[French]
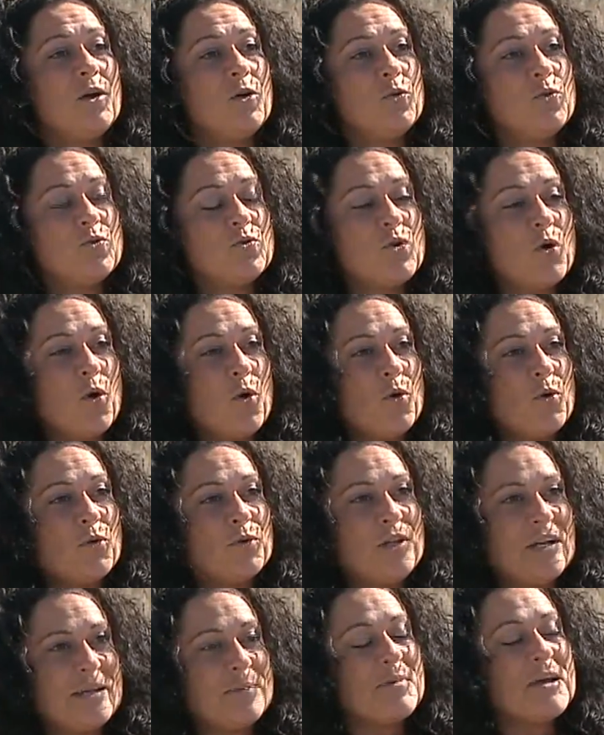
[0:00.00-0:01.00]
ou
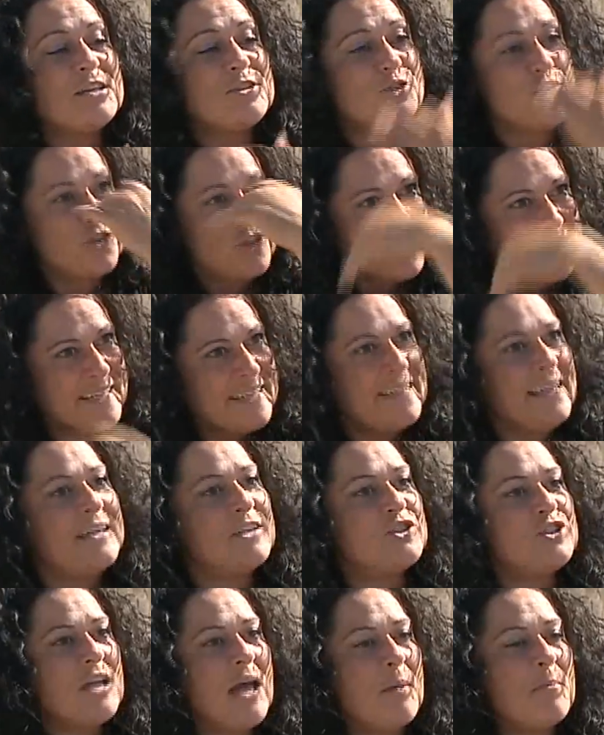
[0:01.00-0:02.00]
qu'on a l'impression que notre
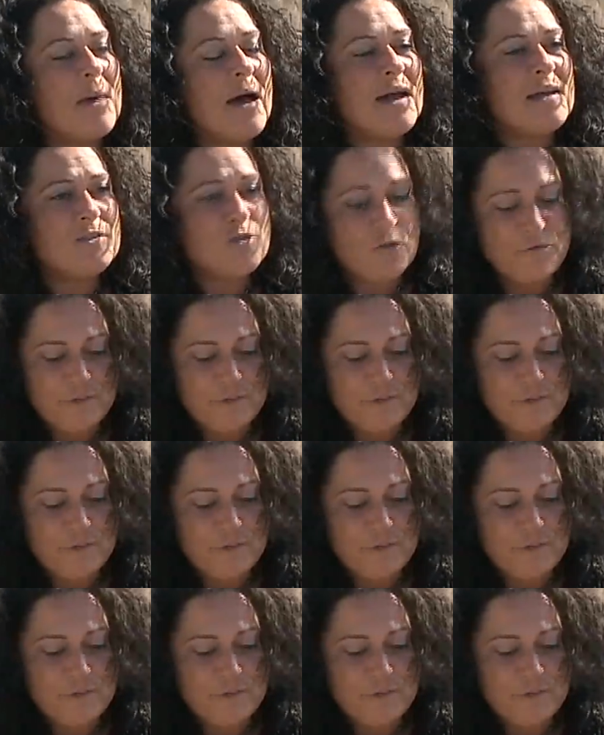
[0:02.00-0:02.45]
énergie abaisse,